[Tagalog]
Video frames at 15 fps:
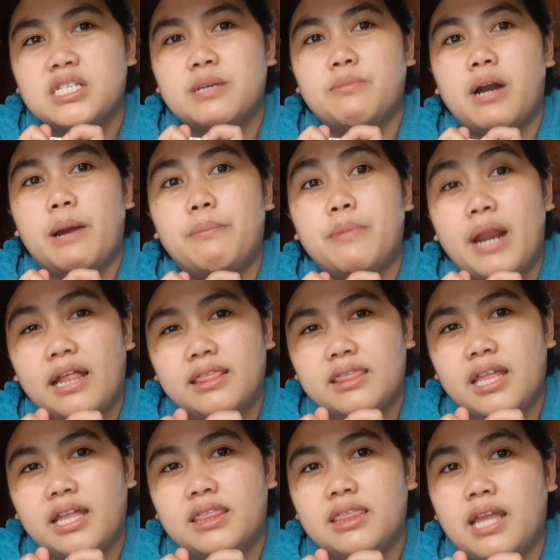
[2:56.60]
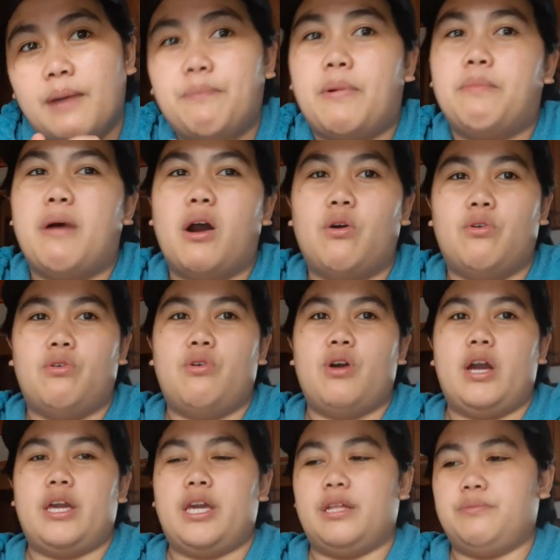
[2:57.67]
sa mga branded na pabango.
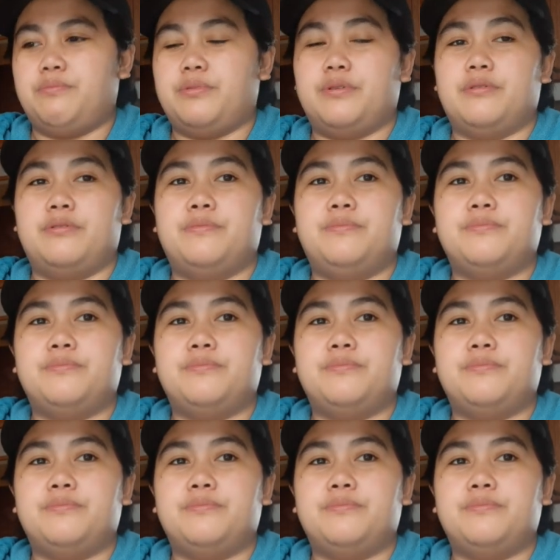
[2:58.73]
Ayan po.